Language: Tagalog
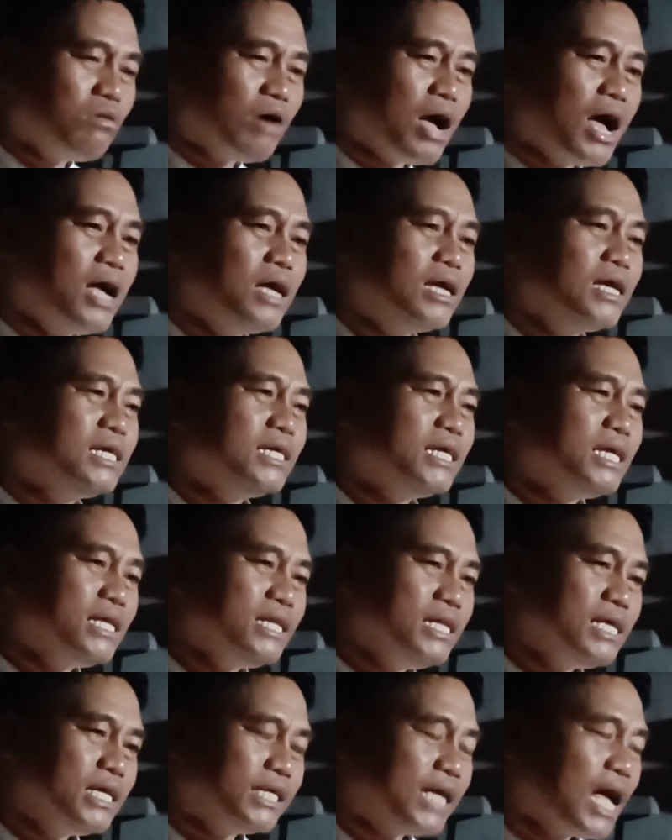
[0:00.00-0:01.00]
ang
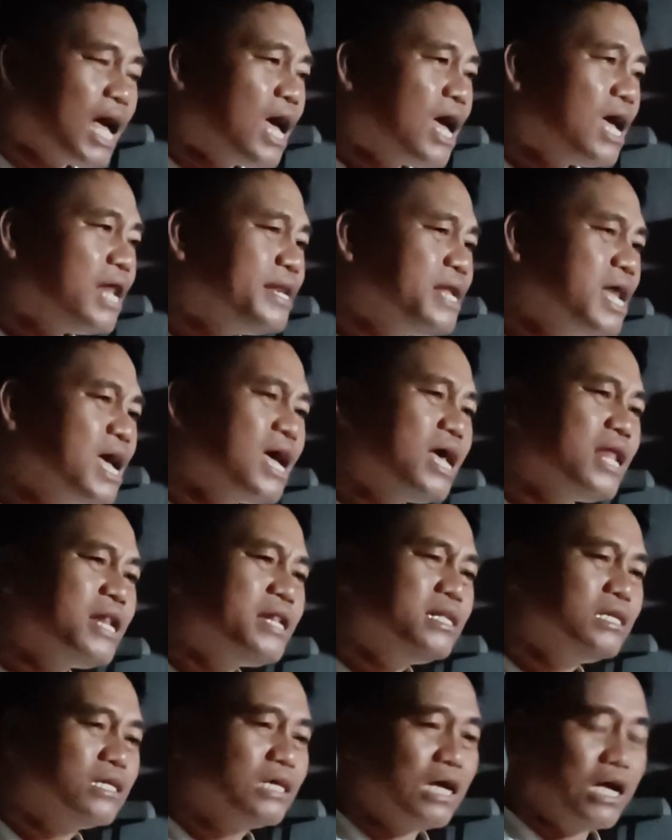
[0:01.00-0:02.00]

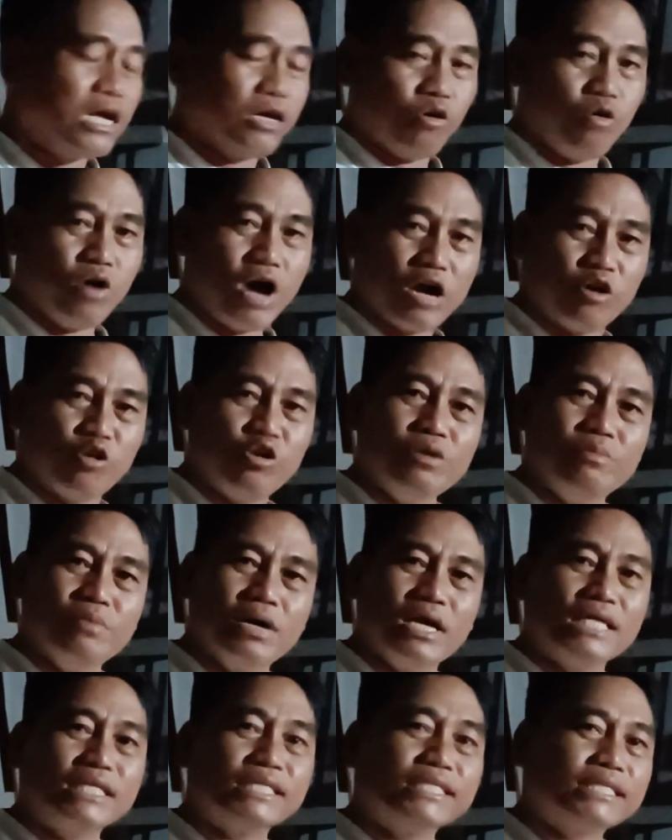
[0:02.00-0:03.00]
ginikanan O ako'y
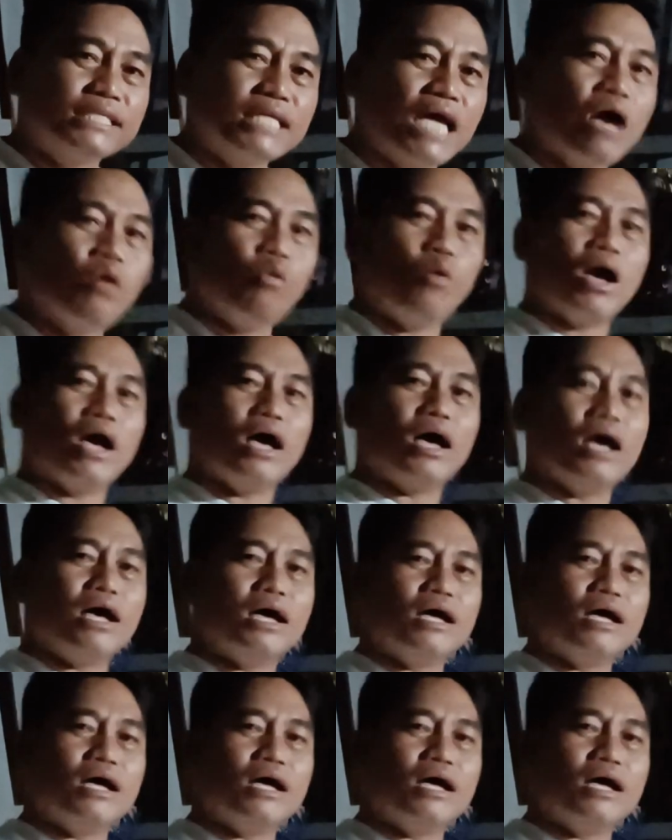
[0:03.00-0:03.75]
mga sawa